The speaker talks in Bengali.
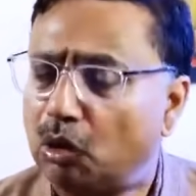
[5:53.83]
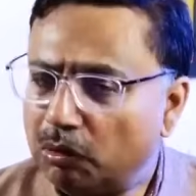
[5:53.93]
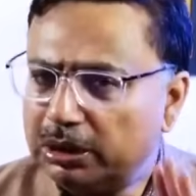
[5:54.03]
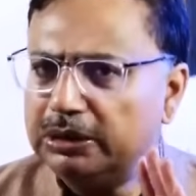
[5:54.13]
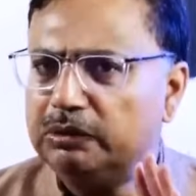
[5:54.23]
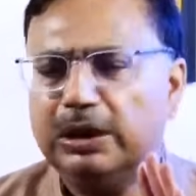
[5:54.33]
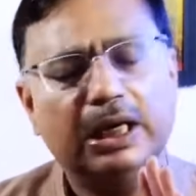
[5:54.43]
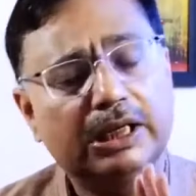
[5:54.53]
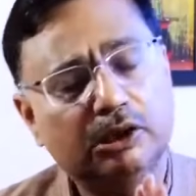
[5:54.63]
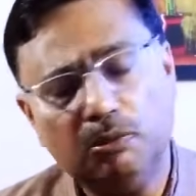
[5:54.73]
তখন কিন্তু
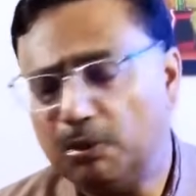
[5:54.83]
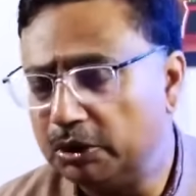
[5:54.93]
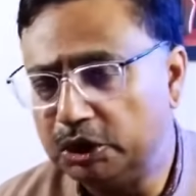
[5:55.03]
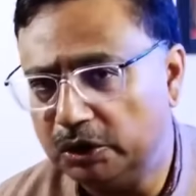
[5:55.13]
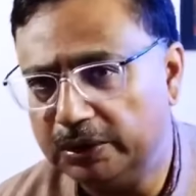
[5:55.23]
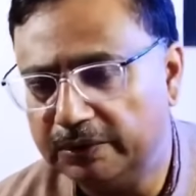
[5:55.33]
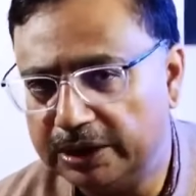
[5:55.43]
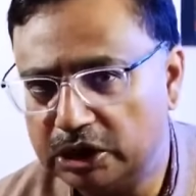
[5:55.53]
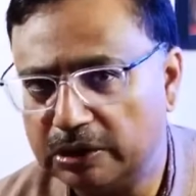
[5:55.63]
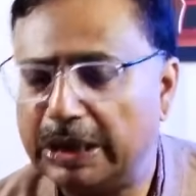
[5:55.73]
এটা নিয়ে খুব হইচই
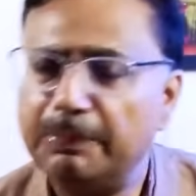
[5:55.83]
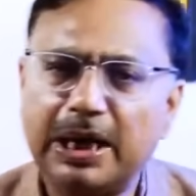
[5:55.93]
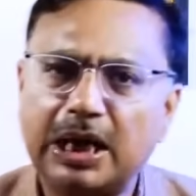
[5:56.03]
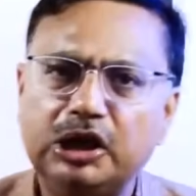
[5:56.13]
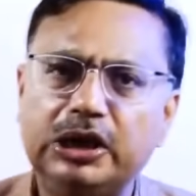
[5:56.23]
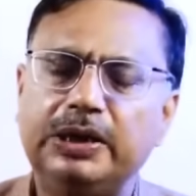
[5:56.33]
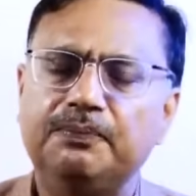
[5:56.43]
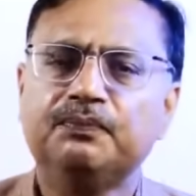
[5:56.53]
হয়েছিল এবার আসি